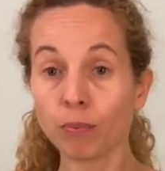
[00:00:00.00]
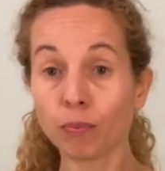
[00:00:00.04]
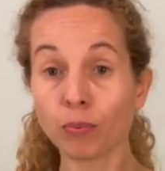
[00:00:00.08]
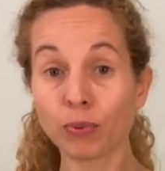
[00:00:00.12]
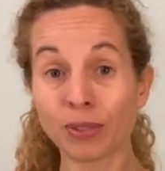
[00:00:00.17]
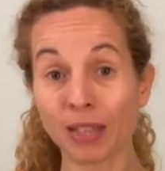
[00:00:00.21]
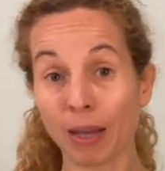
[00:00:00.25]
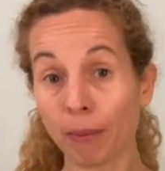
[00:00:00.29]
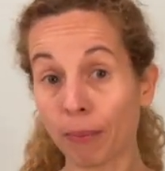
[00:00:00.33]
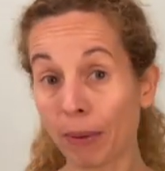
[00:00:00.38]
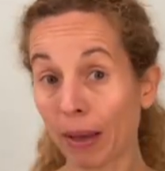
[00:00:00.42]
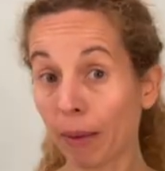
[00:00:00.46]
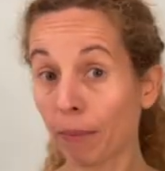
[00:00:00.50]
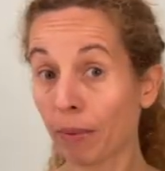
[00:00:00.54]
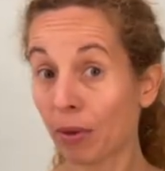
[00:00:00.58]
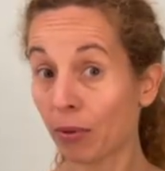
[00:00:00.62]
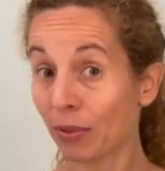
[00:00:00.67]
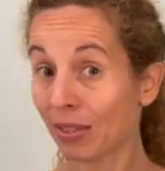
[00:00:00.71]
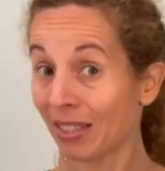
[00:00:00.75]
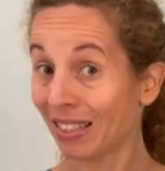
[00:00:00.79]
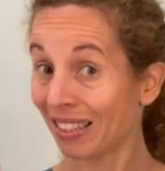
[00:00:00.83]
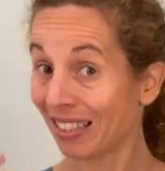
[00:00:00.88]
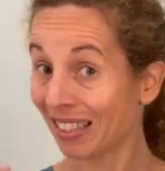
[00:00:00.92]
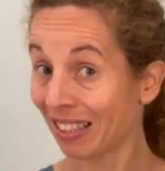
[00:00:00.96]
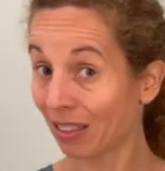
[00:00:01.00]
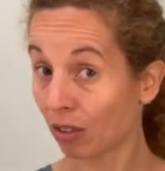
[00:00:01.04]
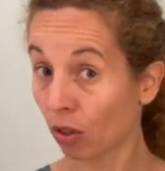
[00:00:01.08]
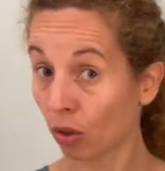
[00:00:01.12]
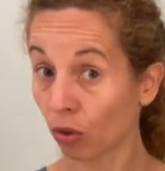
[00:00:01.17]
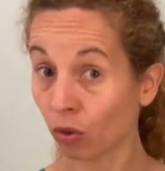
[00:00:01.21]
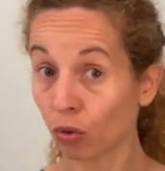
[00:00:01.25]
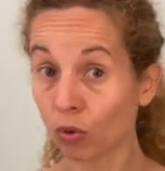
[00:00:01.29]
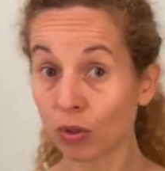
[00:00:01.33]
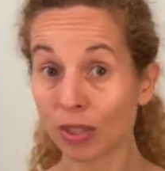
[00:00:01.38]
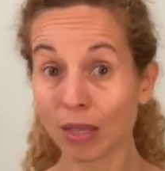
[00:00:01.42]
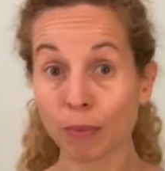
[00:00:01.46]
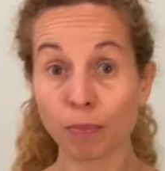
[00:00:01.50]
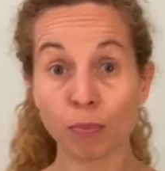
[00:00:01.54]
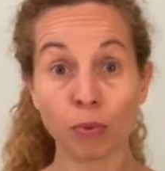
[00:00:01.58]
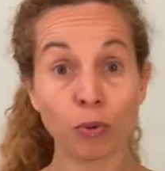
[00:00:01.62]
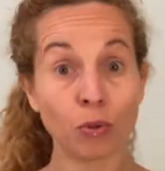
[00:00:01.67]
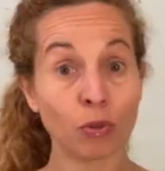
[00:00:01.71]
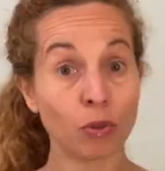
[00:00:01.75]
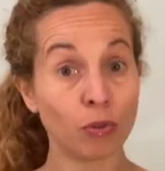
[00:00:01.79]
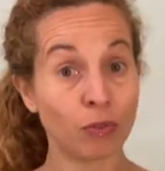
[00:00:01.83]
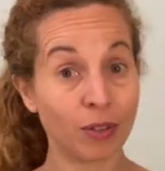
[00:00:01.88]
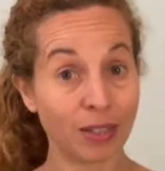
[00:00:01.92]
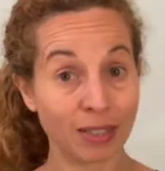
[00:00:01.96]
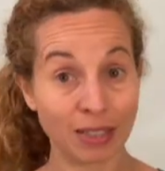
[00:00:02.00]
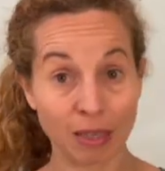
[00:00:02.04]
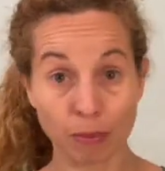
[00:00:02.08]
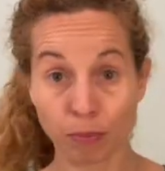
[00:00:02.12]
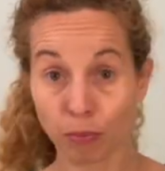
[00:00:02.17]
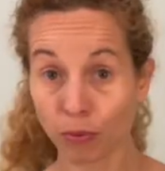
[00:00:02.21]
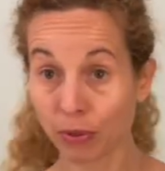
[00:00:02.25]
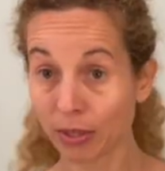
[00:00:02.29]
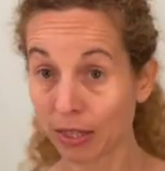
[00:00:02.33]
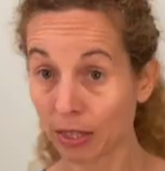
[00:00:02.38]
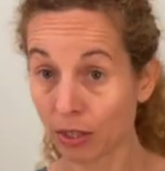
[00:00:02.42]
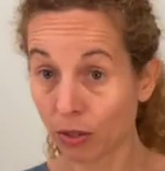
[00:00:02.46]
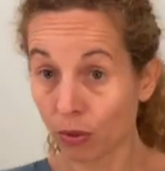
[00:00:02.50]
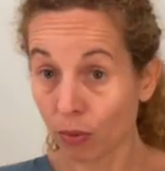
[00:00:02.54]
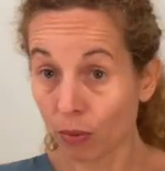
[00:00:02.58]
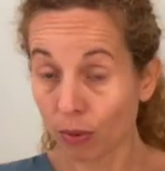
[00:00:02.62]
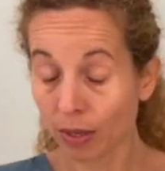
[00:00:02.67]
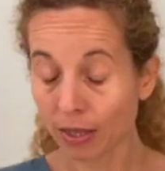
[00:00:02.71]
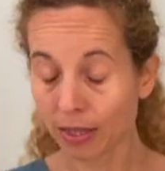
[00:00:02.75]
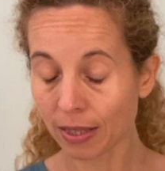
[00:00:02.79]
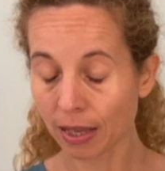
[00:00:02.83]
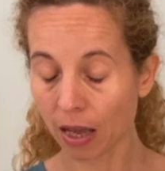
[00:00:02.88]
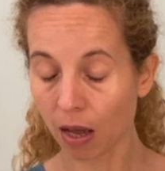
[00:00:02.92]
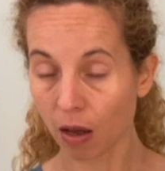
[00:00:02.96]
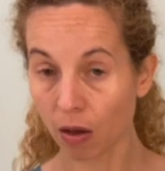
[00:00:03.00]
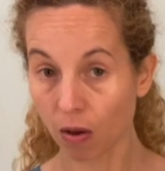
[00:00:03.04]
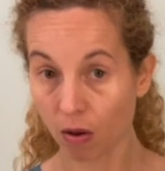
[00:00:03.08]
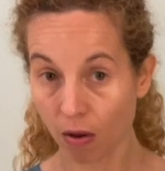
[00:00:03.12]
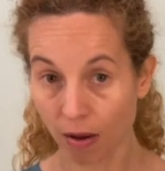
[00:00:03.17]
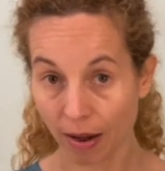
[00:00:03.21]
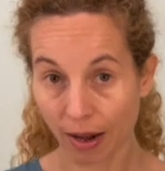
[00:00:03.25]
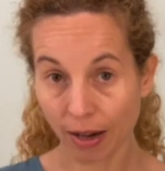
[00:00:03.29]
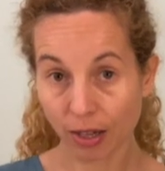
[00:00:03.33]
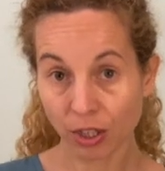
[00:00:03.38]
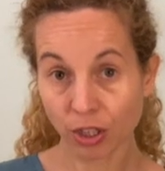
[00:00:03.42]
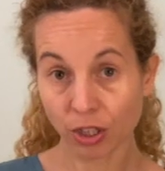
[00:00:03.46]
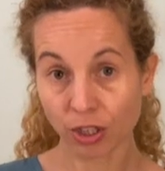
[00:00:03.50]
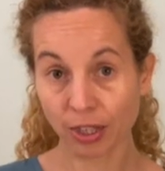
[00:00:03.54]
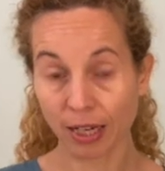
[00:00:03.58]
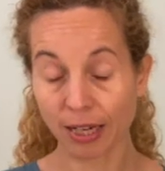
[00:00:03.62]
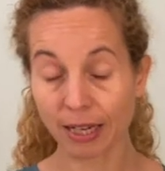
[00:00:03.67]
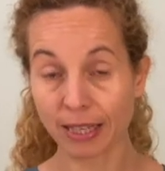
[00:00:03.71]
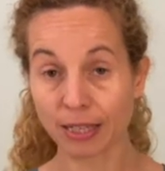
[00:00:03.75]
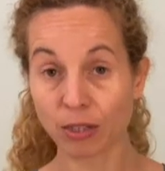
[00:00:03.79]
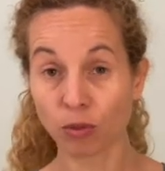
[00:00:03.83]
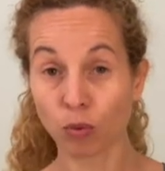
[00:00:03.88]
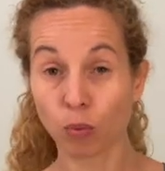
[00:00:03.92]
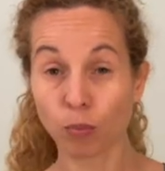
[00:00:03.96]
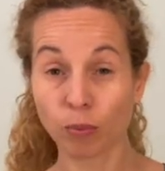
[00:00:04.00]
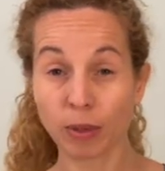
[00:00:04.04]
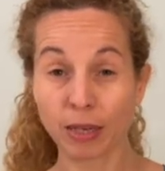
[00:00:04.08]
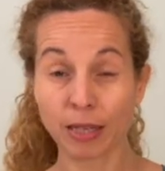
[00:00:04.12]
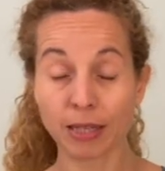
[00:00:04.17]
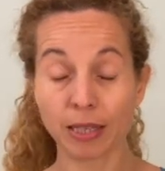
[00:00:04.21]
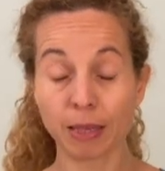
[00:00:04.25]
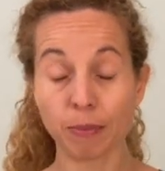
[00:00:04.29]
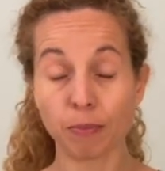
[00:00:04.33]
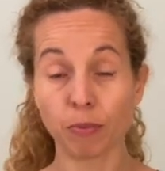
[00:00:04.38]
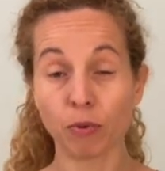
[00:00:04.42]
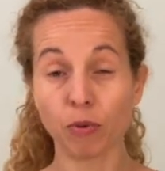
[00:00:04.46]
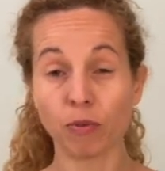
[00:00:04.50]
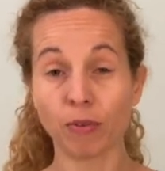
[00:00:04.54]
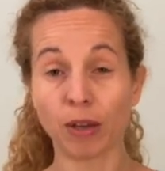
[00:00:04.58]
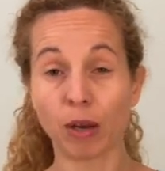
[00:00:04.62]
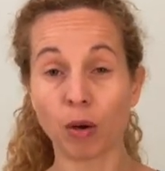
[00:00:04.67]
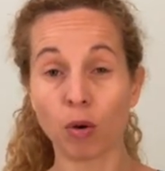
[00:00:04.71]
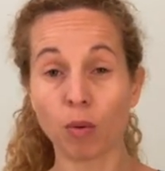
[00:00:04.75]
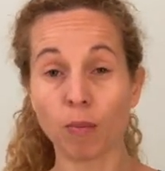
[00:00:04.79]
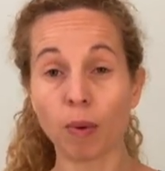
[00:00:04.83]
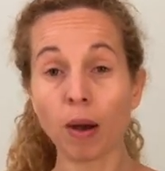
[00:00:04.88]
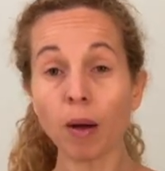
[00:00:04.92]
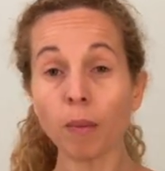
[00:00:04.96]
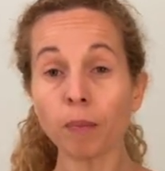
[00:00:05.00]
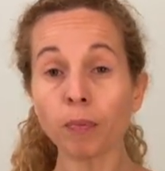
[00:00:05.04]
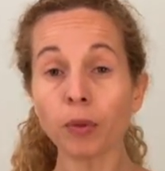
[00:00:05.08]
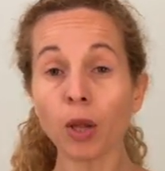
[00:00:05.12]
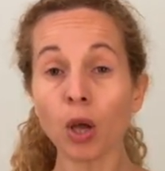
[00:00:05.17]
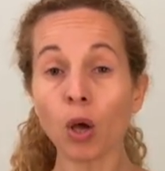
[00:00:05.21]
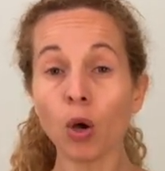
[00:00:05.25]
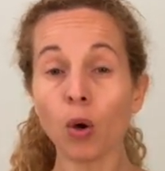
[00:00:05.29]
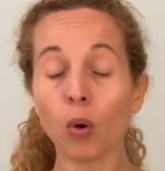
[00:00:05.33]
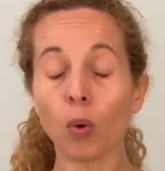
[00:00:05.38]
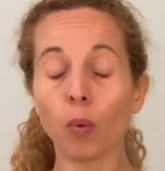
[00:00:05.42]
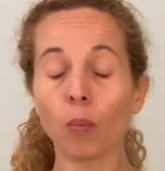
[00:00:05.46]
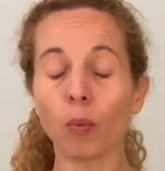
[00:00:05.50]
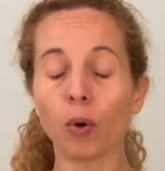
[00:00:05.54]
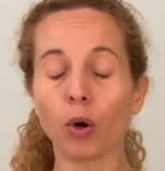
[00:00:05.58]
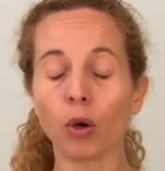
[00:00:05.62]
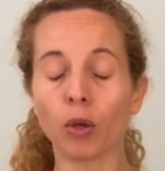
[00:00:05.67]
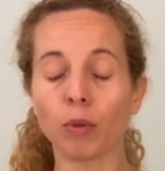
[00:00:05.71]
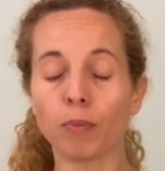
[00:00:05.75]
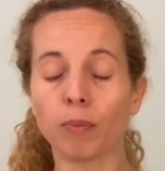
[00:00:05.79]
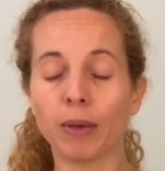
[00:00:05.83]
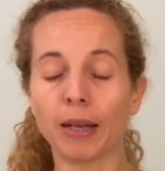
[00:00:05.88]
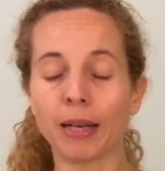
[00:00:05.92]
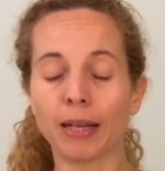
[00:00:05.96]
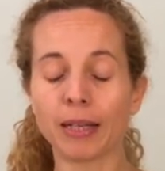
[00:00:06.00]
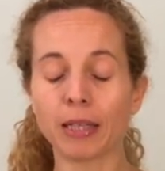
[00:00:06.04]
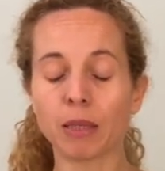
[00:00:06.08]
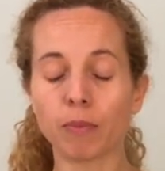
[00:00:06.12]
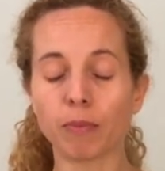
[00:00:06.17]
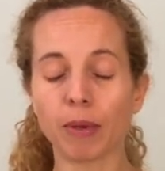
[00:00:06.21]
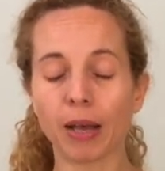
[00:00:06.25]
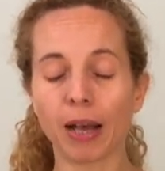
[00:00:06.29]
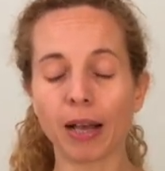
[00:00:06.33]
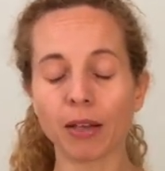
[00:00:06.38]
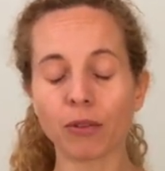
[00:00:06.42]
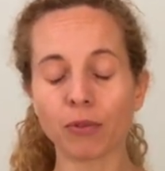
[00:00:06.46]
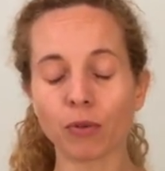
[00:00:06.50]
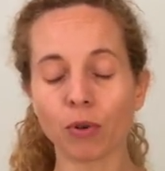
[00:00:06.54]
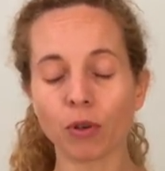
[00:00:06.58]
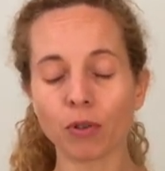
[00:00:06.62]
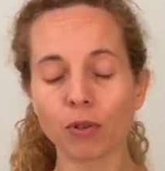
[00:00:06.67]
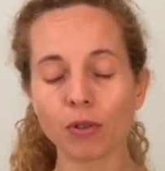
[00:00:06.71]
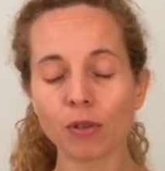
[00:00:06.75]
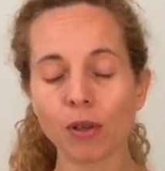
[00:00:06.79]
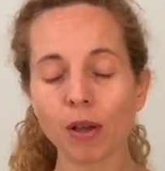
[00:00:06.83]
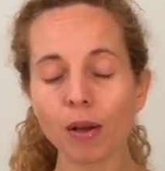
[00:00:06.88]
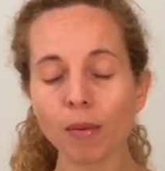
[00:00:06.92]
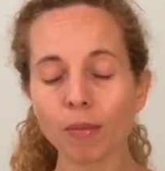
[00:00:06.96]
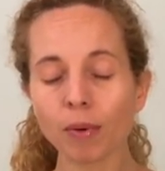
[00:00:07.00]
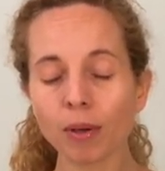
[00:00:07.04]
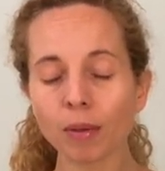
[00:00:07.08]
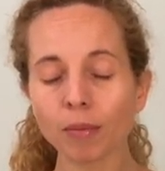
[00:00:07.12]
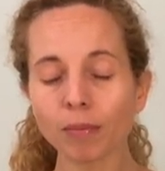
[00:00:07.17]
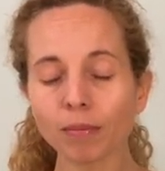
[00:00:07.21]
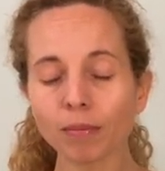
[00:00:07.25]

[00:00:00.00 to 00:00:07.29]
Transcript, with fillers: Ça permet aussi de détendre nos épaules, de faire cette position. Hein. ça relâche, ça laisse tomber les épaules vers le bas. On prend une belle inspiration ensemble.